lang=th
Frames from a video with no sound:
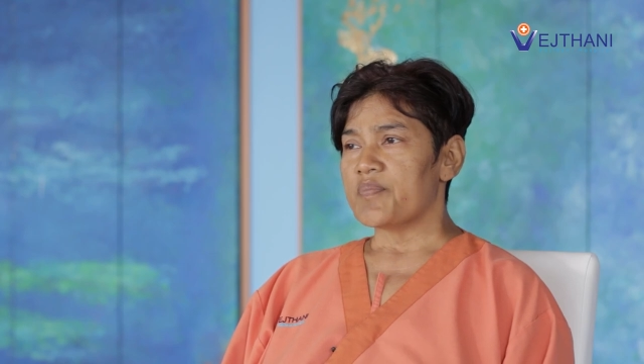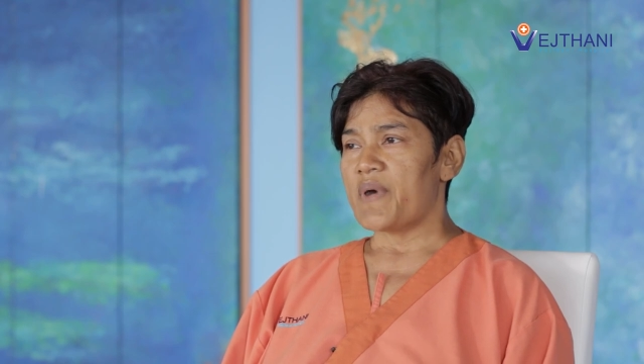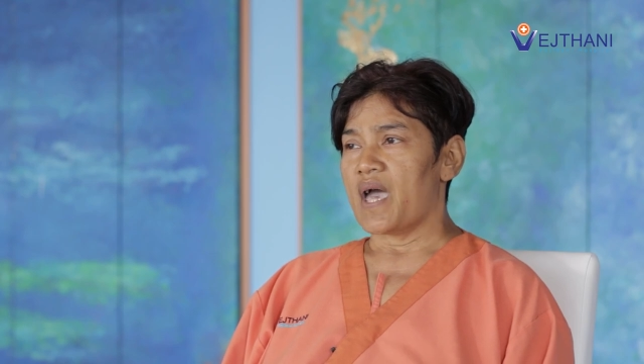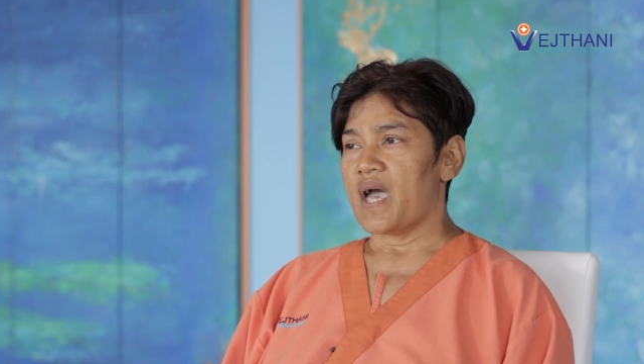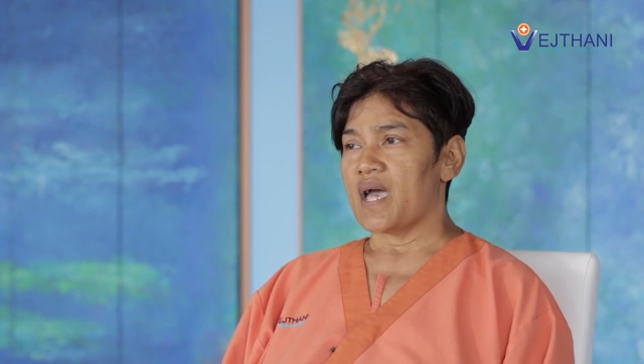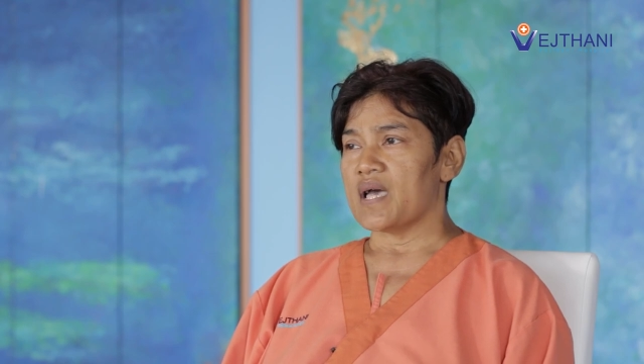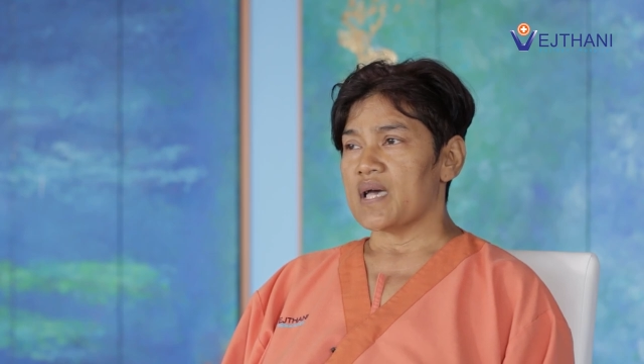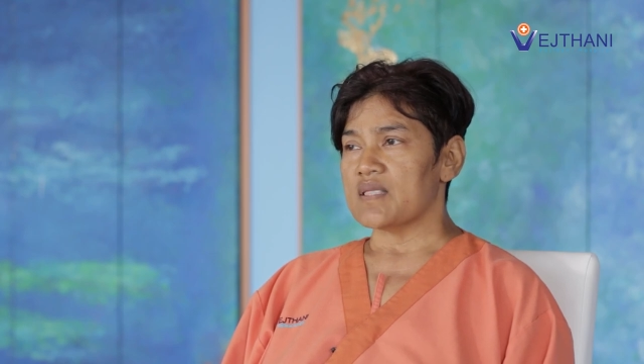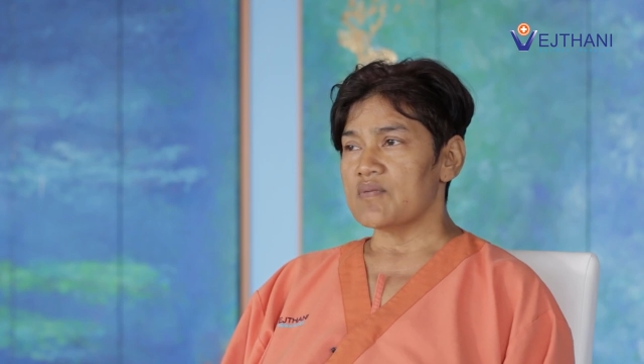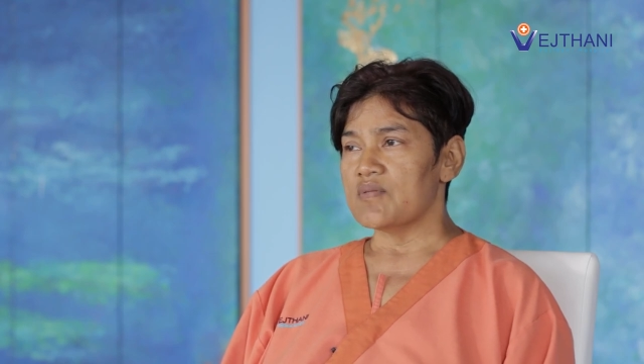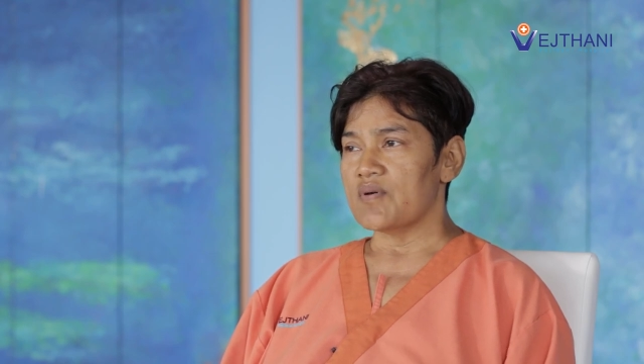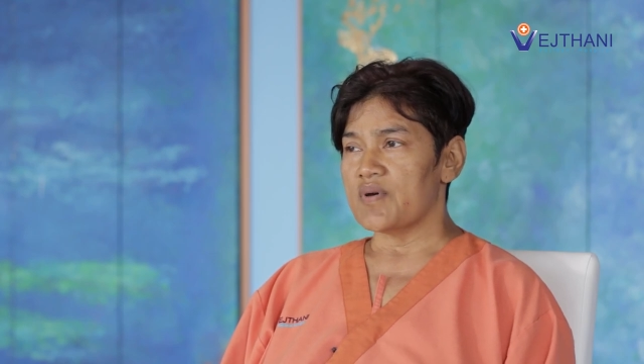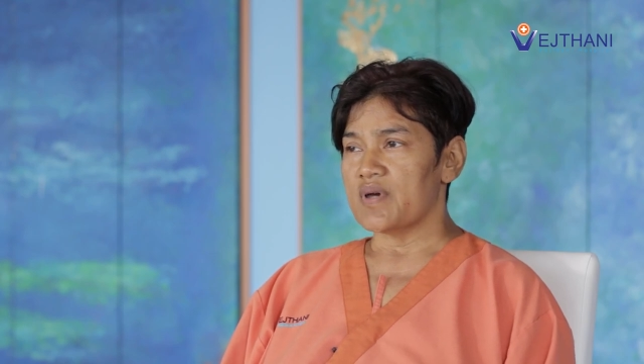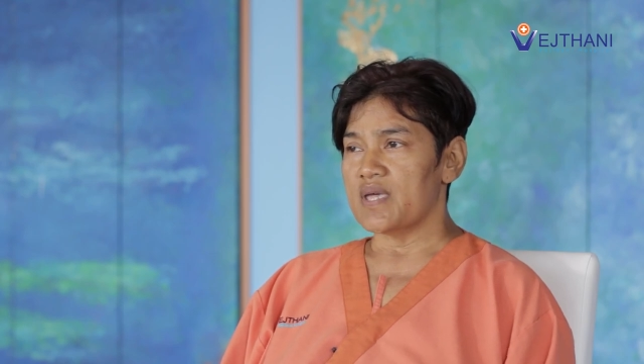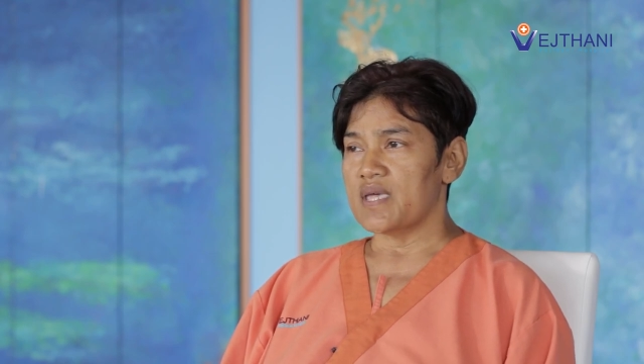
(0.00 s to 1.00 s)
จะผ่า
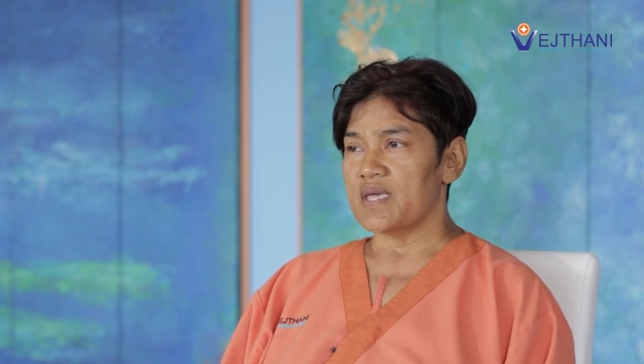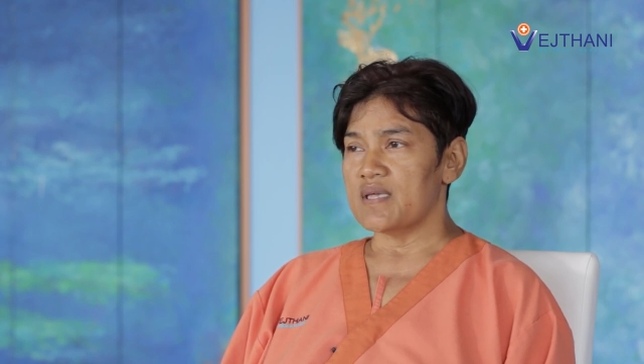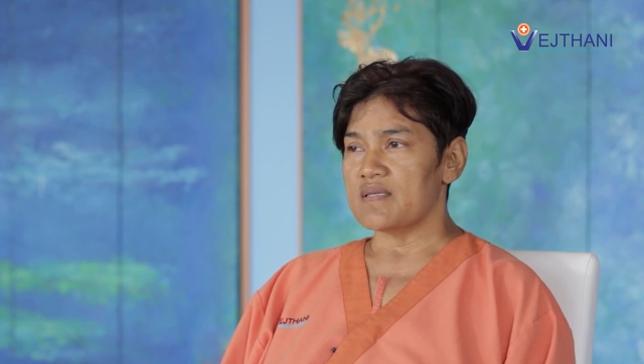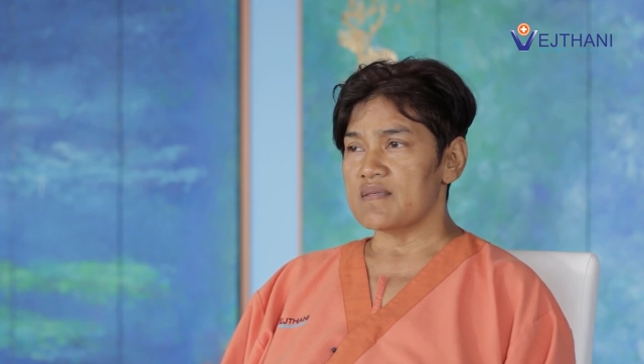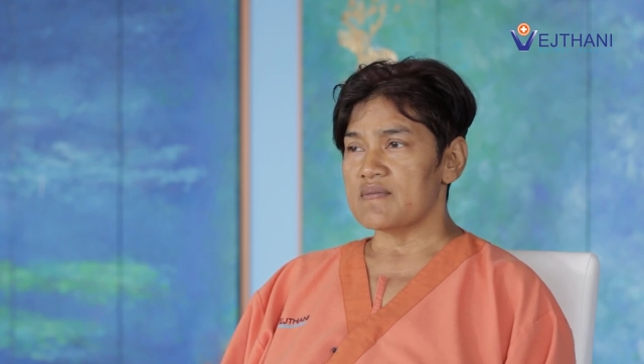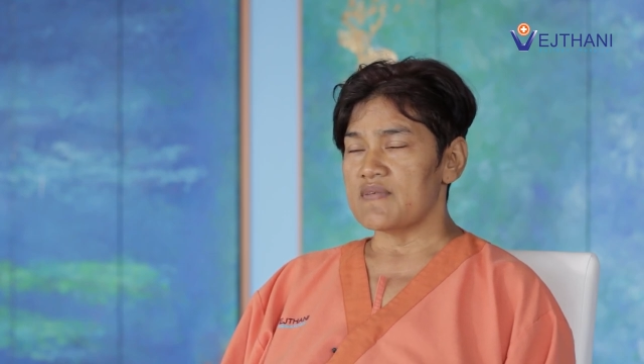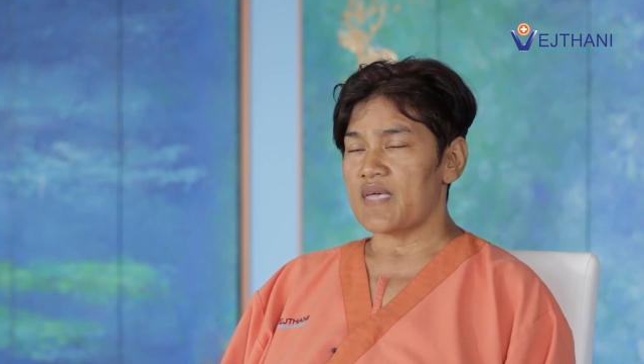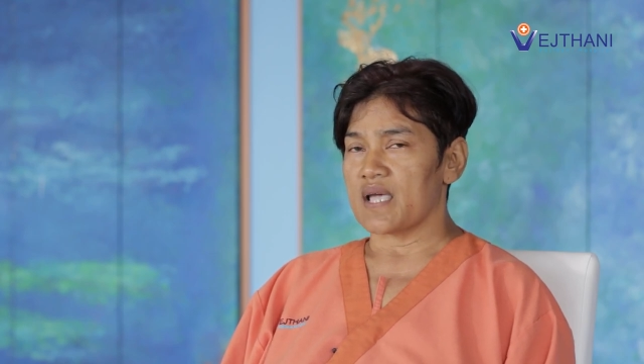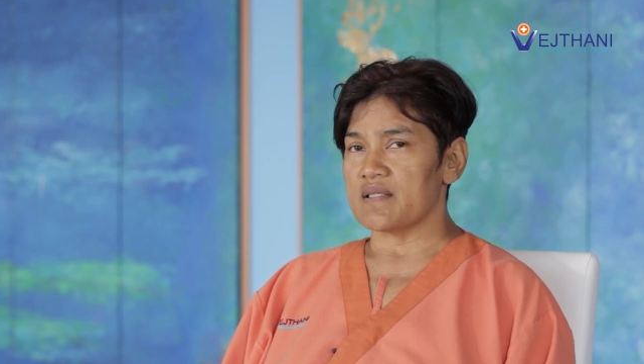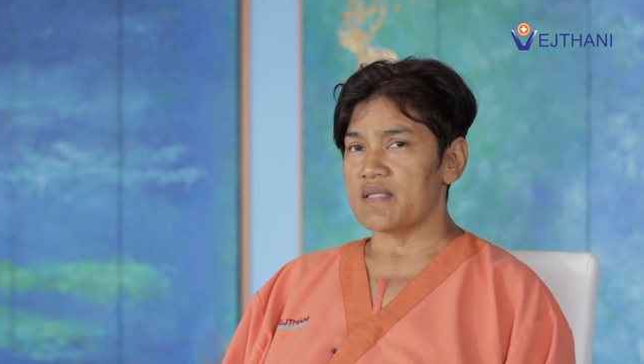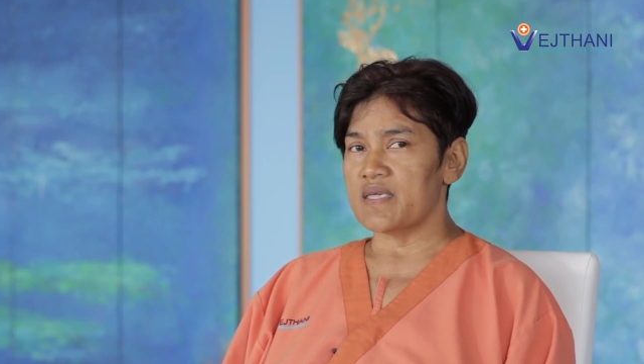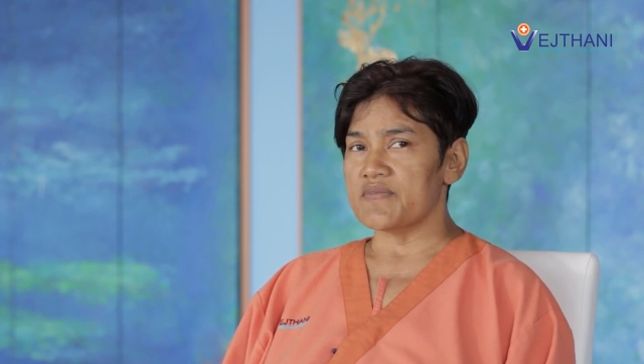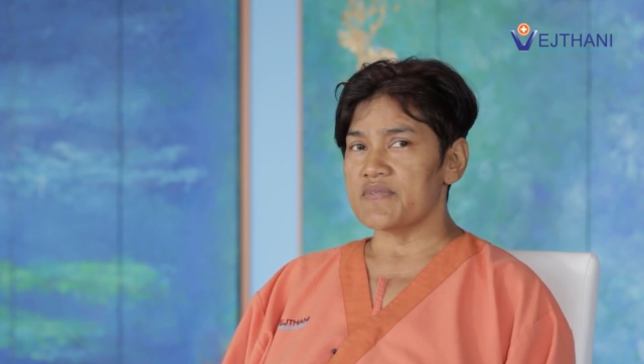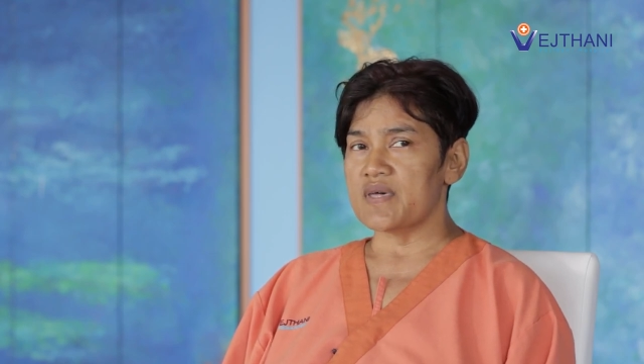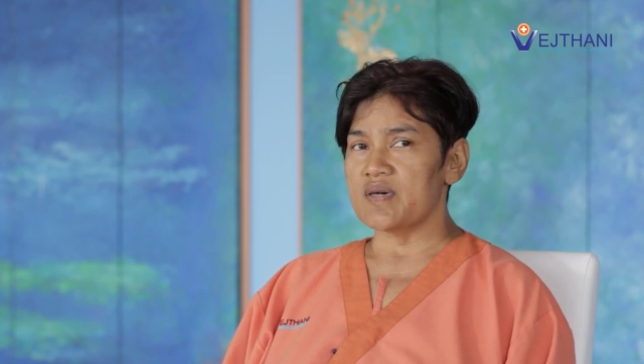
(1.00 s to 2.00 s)
โดยแสงเล